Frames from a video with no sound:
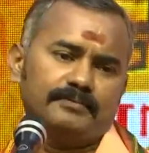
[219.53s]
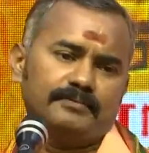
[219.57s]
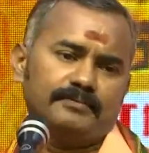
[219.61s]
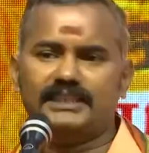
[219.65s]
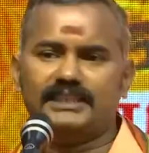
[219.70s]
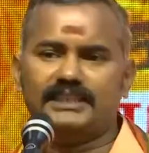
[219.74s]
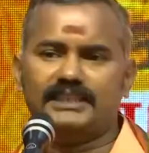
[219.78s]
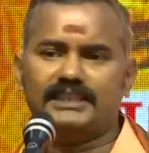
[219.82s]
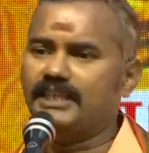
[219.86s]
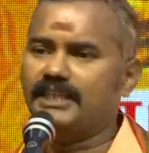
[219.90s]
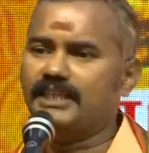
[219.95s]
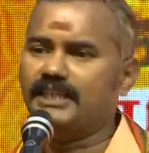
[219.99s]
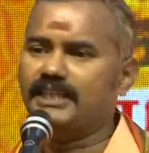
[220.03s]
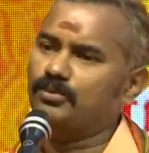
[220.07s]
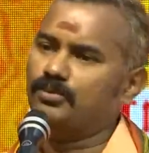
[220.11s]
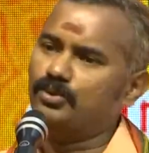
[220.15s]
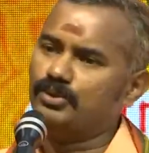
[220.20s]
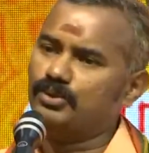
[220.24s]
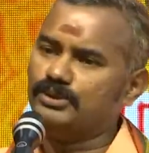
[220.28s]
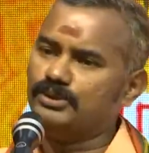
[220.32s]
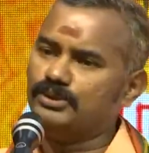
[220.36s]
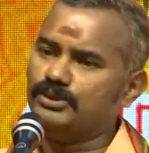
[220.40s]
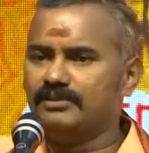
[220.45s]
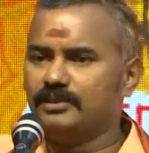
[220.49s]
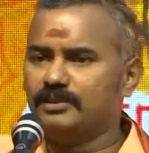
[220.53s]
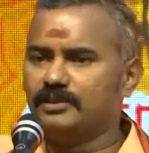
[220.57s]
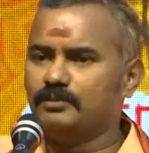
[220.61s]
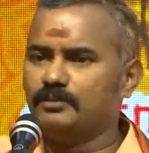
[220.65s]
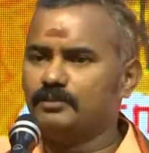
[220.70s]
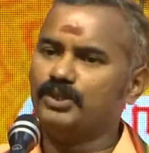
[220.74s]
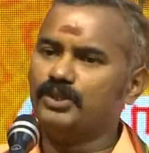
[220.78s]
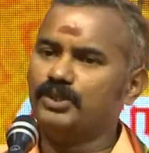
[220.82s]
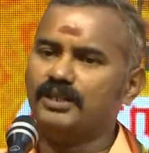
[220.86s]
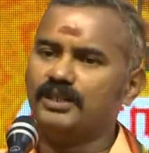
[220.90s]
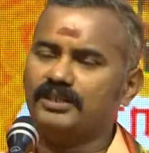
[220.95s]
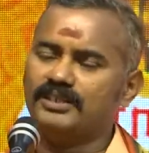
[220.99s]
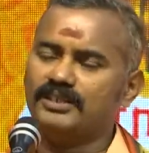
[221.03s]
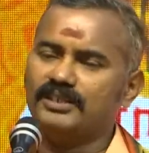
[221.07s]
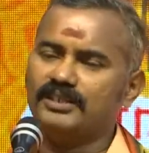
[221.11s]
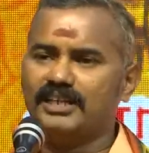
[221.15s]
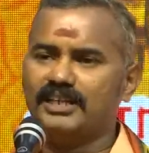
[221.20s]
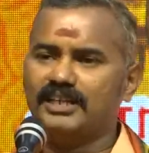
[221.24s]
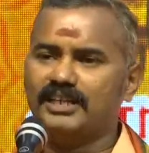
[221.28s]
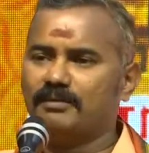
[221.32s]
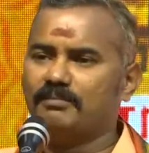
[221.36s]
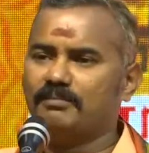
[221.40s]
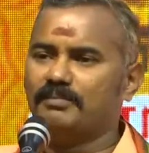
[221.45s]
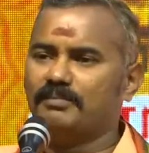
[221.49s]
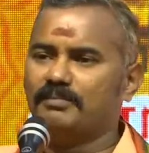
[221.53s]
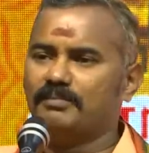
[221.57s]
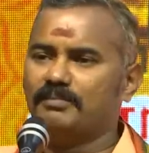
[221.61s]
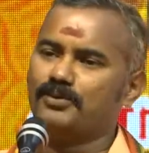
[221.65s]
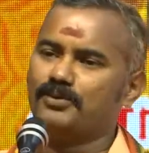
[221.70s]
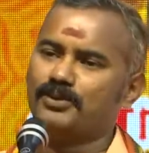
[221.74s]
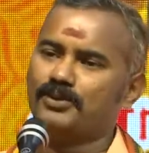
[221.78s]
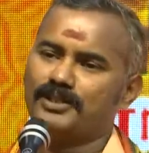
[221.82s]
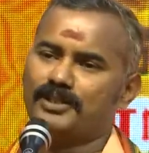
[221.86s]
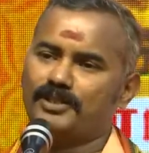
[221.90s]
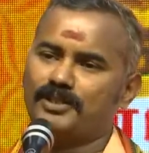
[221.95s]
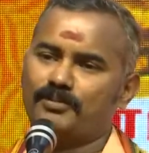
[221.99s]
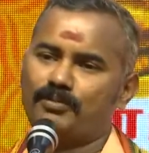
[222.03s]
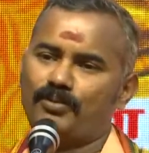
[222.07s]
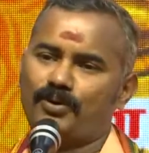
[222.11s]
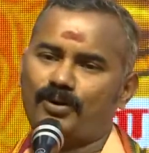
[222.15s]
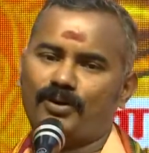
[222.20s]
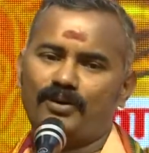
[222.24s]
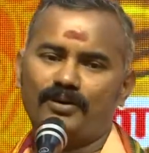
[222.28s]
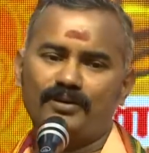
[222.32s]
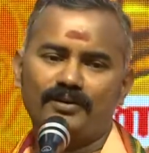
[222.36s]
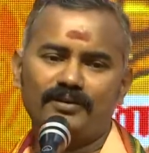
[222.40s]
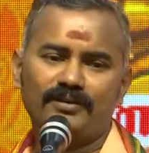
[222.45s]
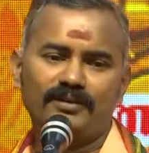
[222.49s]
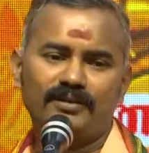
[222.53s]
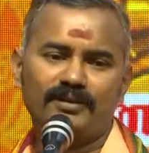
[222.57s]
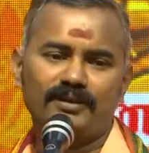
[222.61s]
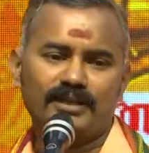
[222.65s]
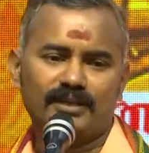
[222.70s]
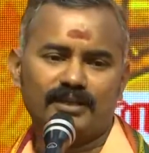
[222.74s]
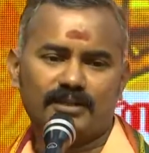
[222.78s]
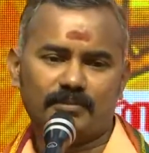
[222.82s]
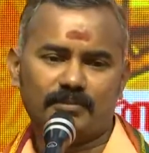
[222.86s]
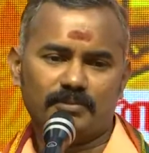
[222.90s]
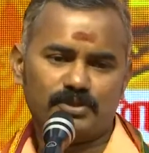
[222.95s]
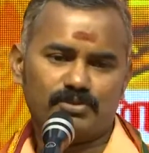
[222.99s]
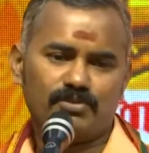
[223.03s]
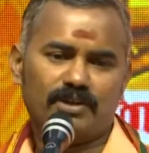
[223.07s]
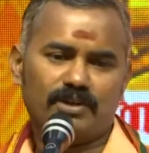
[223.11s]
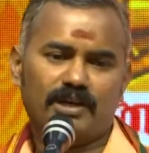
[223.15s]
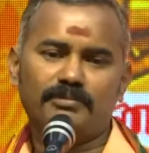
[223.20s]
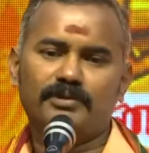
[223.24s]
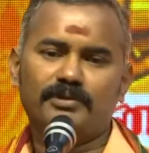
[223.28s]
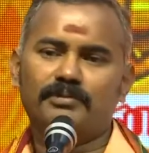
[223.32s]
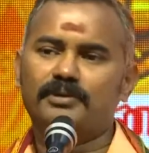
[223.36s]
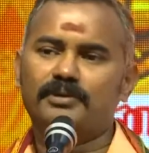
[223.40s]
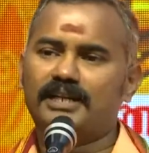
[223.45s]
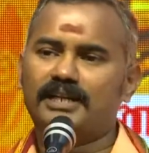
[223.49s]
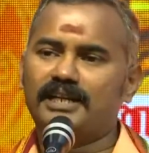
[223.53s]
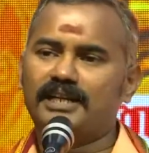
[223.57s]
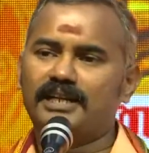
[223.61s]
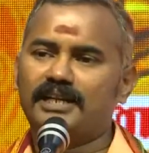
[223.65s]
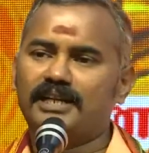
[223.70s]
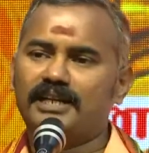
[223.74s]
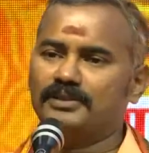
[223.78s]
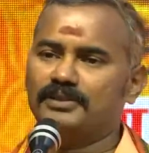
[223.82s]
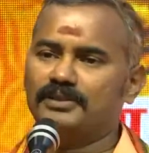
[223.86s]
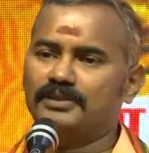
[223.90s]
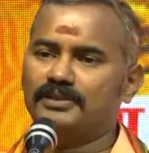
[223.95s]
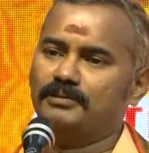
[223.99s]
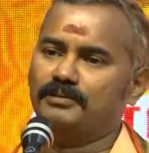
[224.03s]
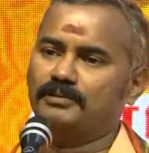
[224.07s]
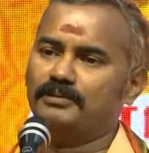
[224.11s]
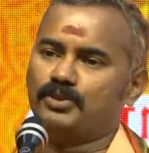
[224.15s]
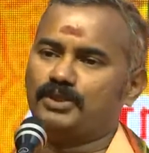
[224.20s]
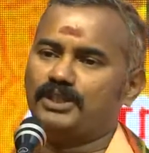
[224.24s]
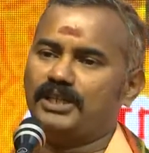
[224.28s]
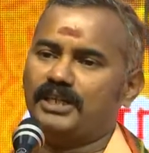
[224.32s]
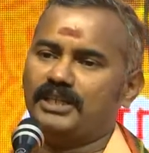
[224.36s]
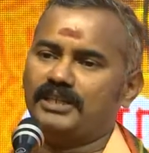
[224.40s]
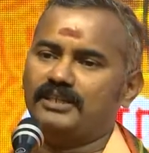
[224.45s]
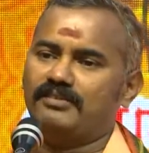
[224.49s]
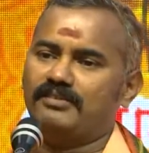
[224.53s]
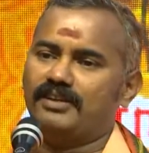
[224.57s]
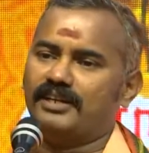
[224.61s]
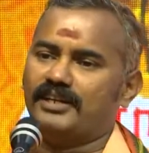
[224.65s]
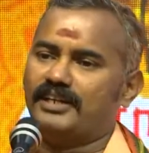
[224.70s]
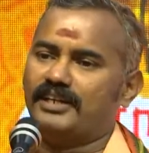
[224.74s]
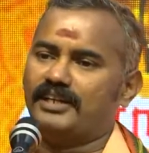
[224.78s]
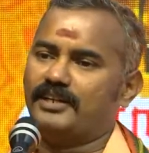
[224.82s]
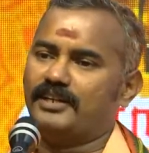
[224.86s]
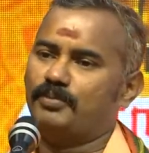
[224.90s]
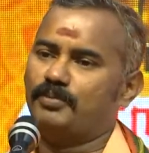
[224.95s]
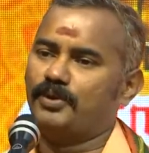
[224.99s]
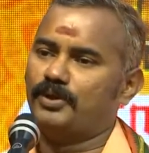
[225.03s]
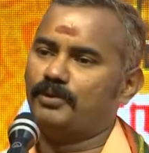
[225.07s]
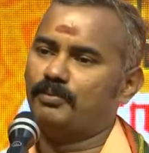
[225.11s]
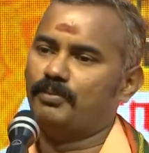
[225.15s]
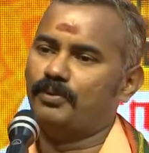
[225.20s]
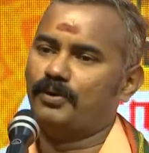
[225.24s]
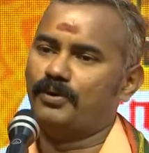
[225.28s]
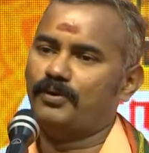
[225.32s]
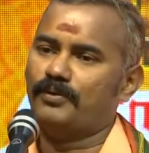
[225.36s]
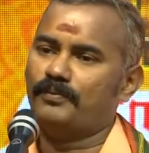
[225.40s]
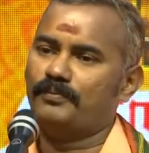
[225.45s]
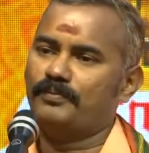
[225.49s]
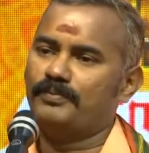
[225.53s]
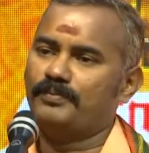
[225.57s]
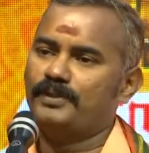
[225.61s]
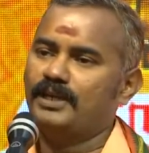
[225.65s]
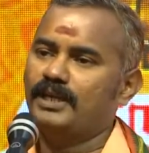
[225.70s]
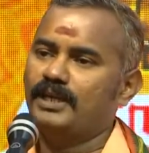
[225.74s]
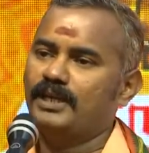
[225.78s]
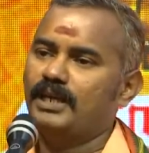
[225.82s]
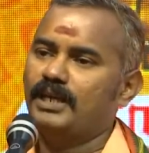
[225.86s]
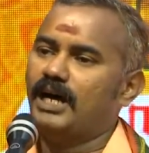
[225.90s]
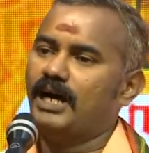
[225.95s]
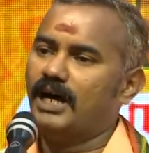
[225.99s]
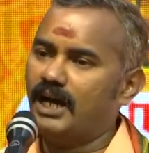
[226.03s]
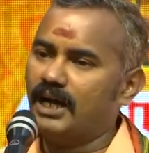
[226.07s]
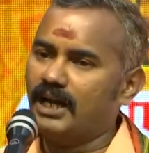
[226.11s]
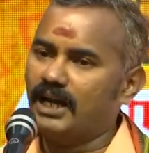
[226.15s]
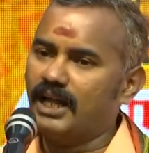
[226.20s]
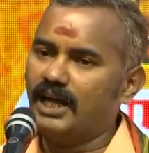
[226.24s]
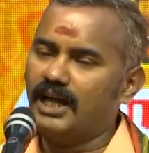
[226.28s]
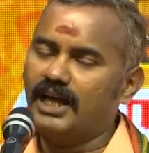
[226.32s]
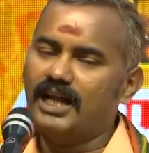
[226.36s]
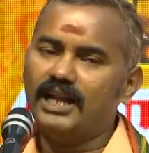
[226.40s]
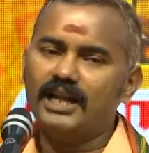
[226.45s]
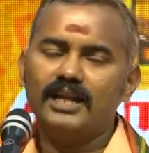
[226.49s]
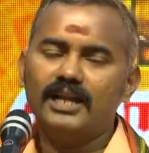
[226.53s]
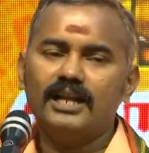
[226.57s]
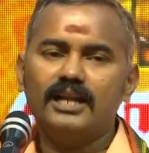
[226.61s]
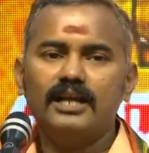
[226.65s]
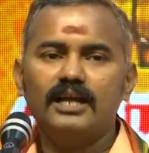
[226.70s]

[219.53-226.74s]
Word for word: அது சரி நூறு சதவீதம் புரிதல் இருந்ததுன்னா நம்ம எங்கே உட்காந்துருக்க போகிறோம் நம்ம சுவாமி மாதிரி நம்ம வந்து முக்தி அடைந்த வாழ்க்கைக்கு போயிட போகிறோம் ஆனால்